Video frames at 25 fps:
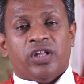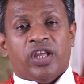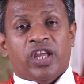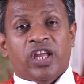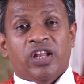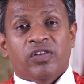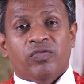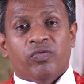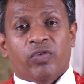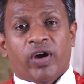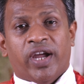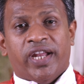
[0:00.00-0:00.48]

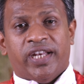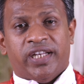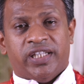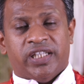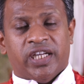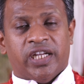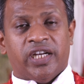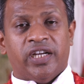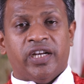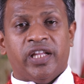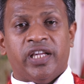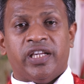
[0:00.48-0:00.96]
इनवाइट
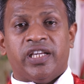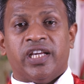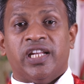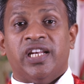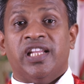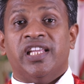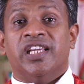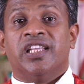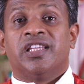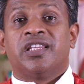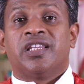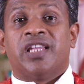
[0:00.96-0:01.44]
करने के
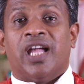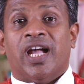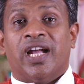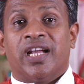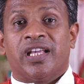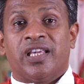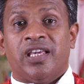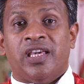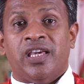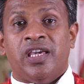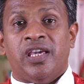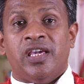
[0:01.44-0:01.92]
लिए
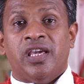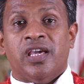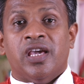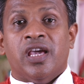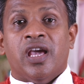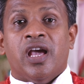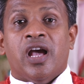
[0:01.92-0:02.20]
ताकि